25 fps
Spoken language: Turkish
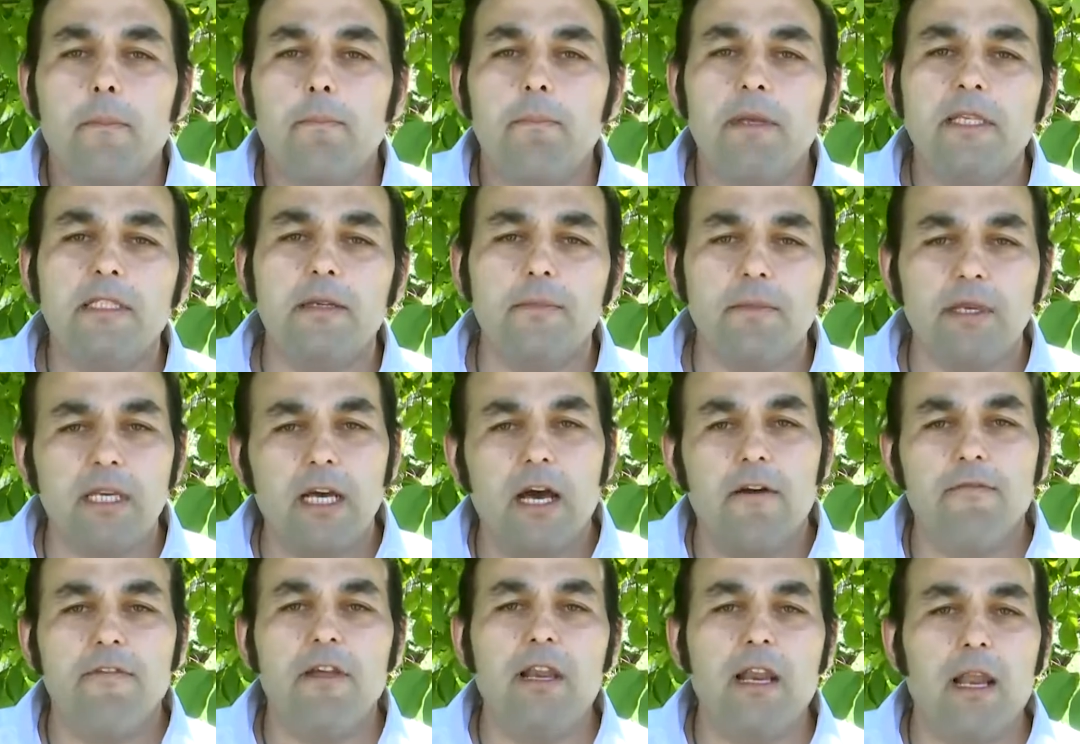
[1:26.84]
Bizim
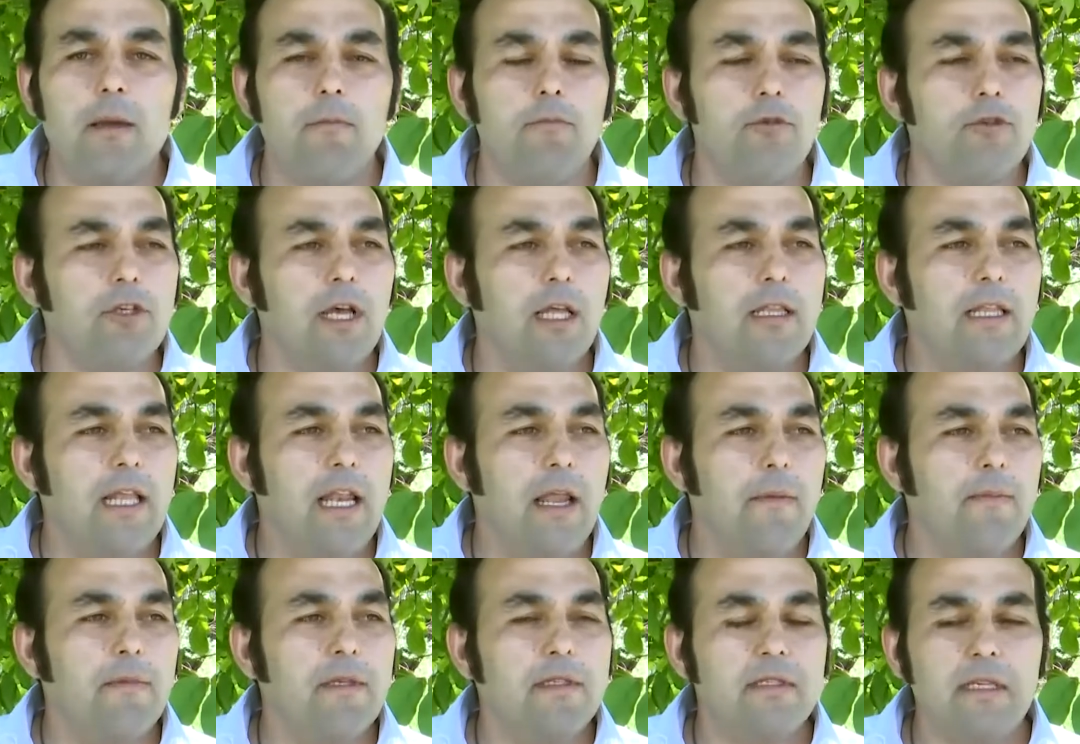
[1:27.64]
kafirle
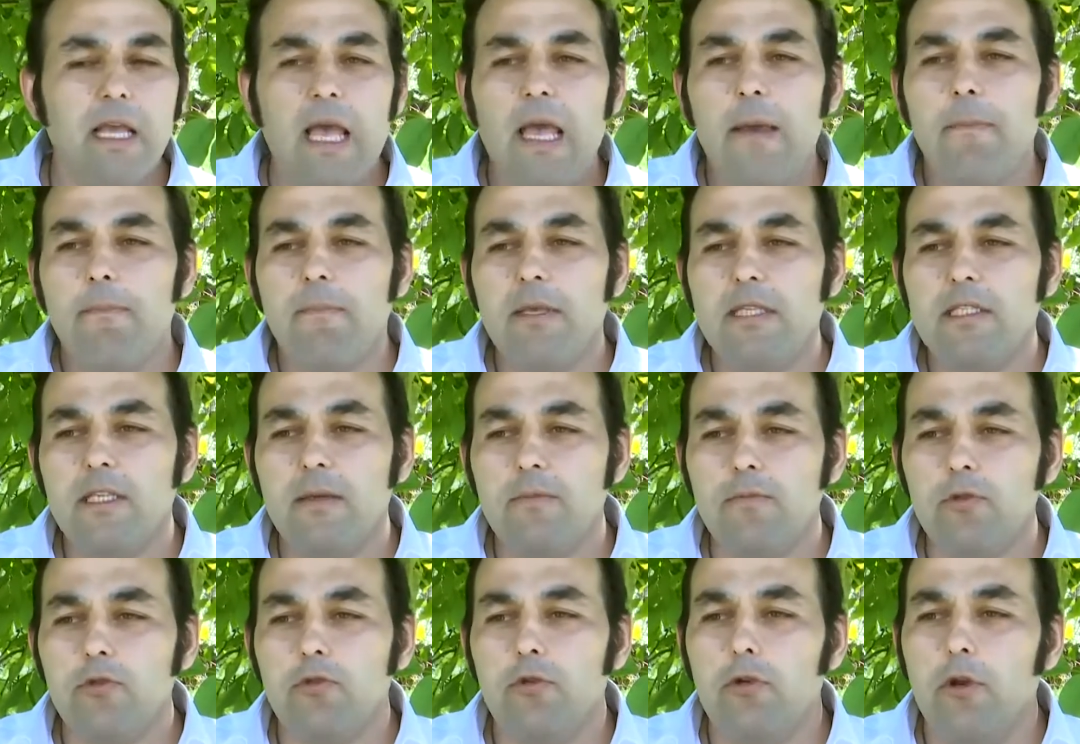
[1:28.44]
mücadelemiz,
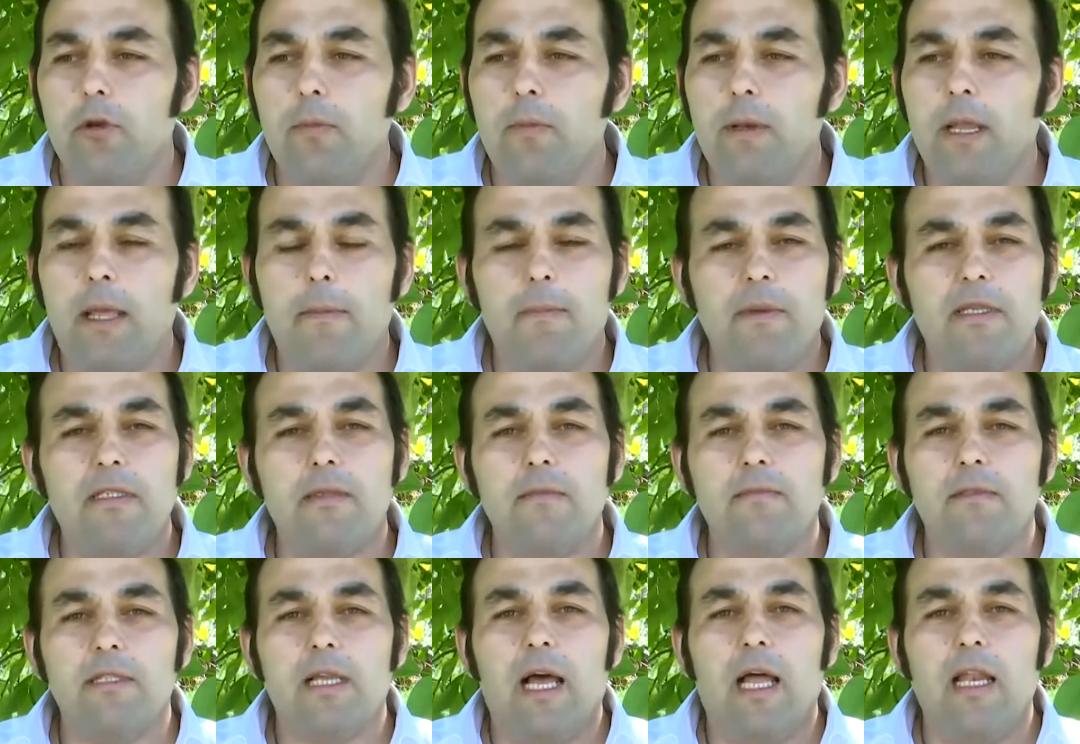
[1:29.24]
bizim zulümle,
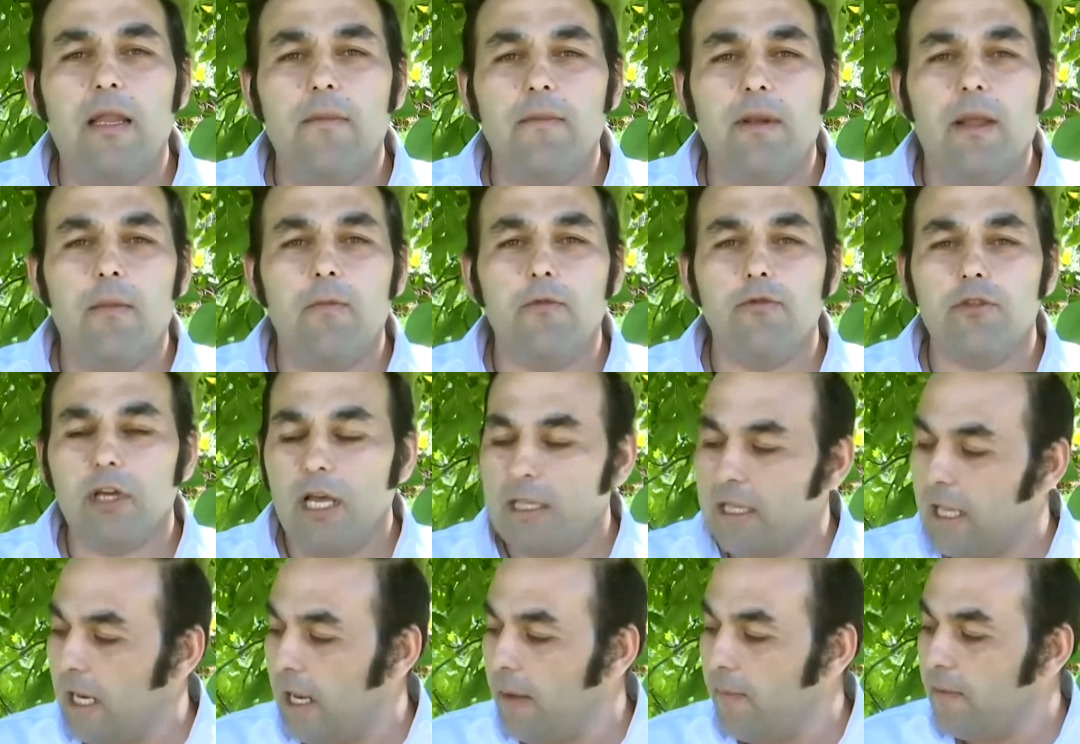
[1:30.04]
bizim zalimle
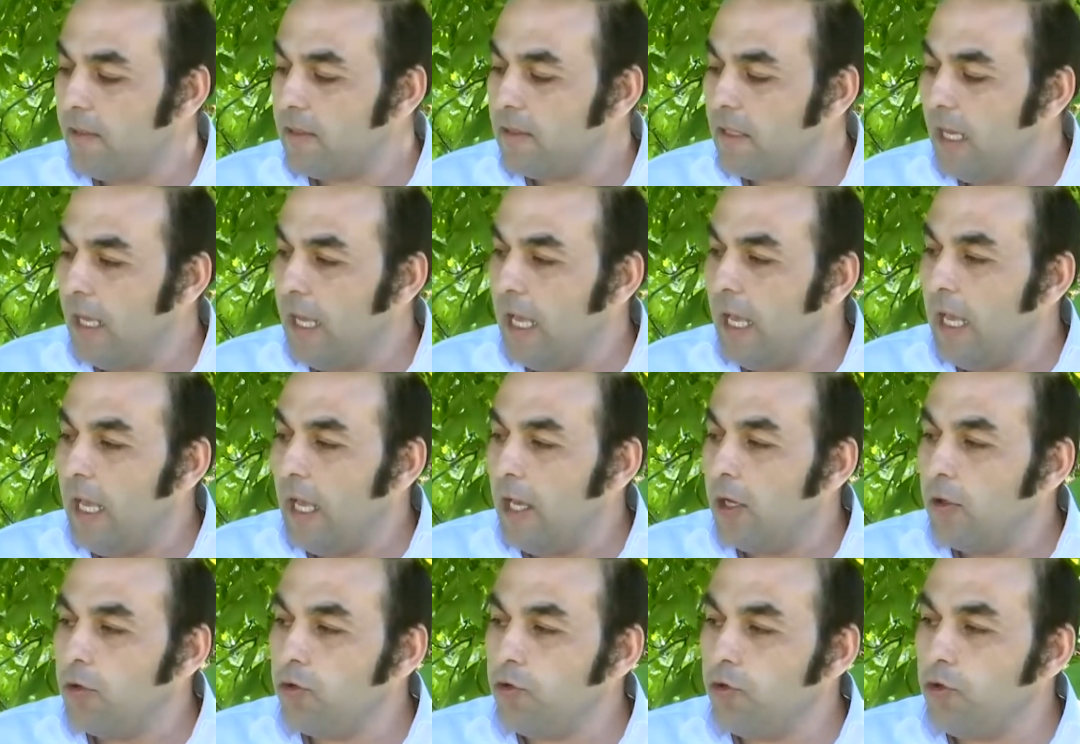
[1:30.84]
mücadelemiz
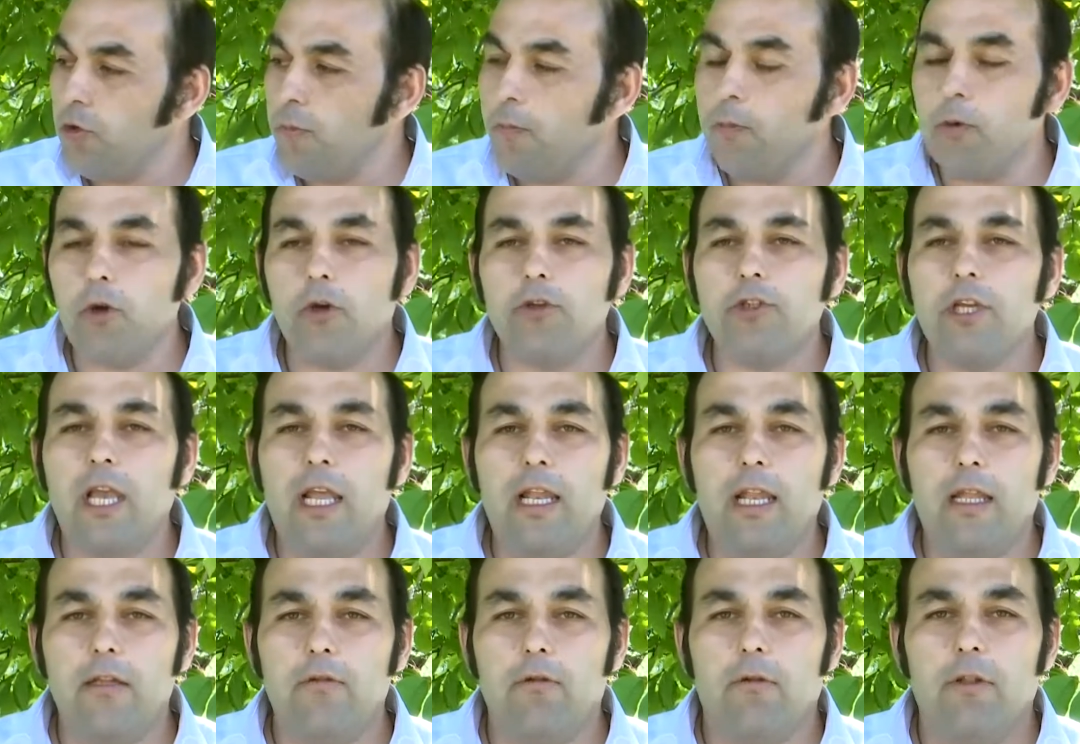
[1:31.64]
şu
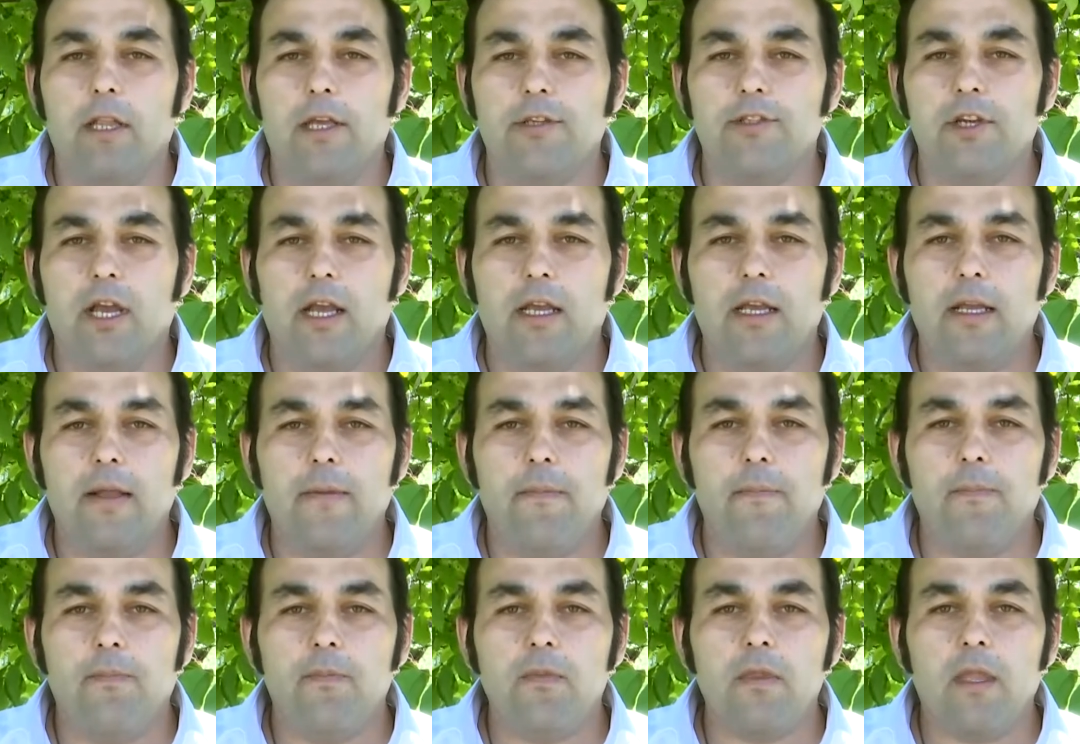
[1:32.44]
projeyle de olacak.
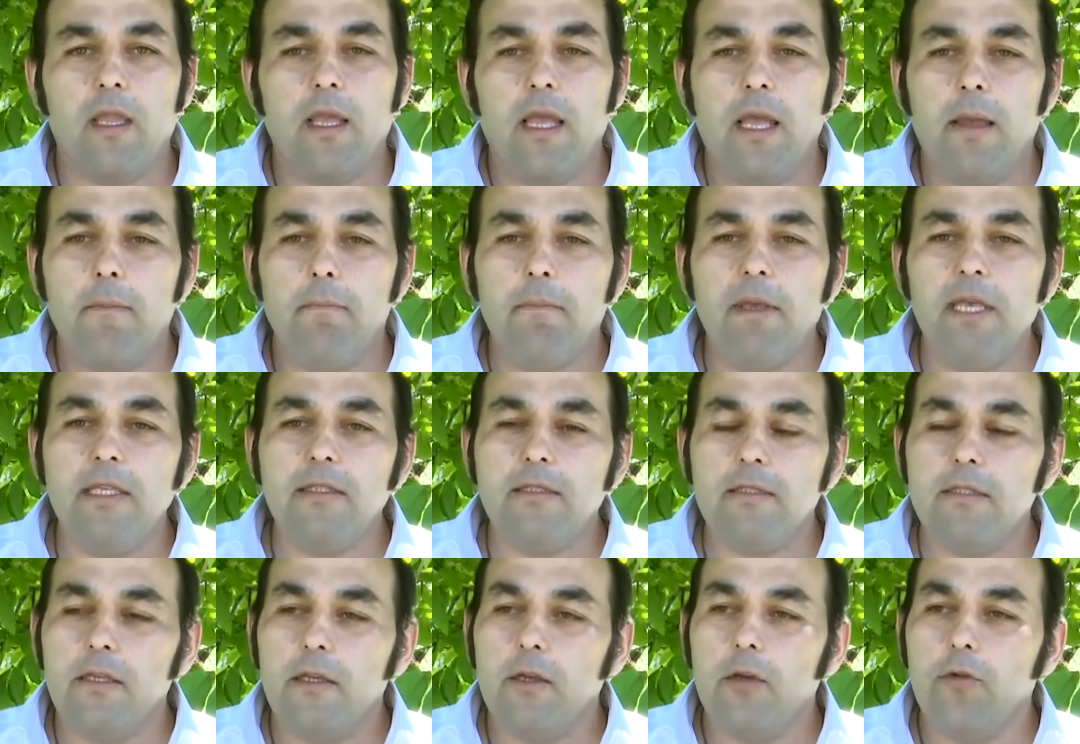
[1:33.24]

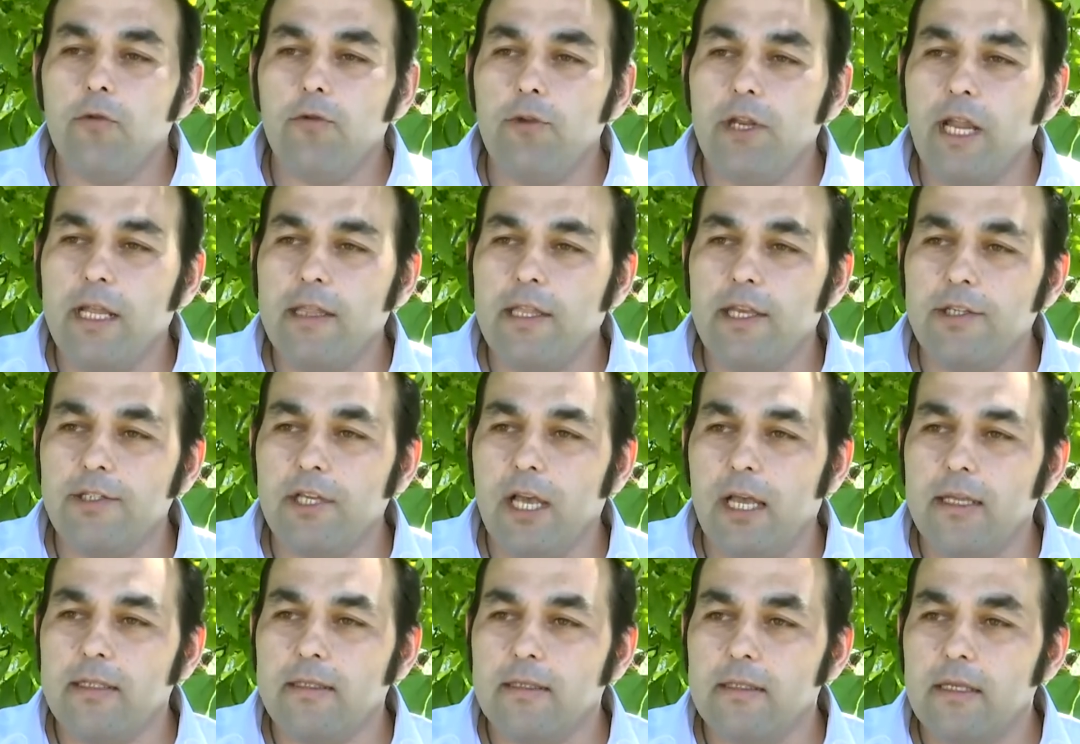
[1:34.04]
Biz
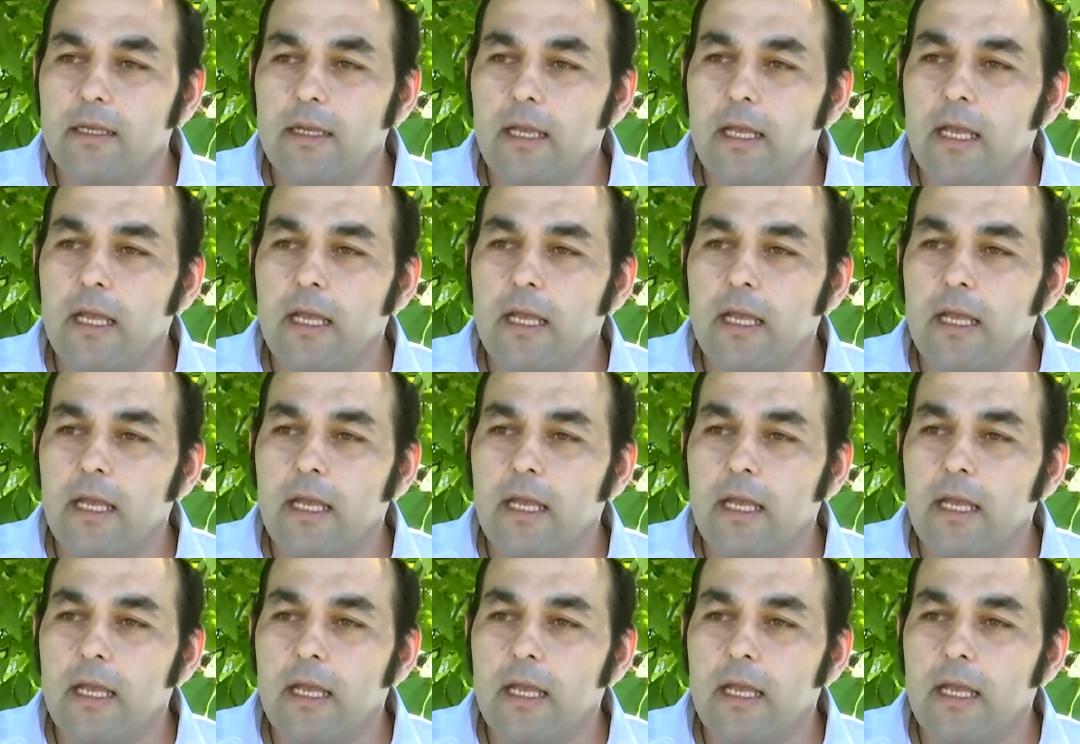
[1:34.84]
üreteceğiz,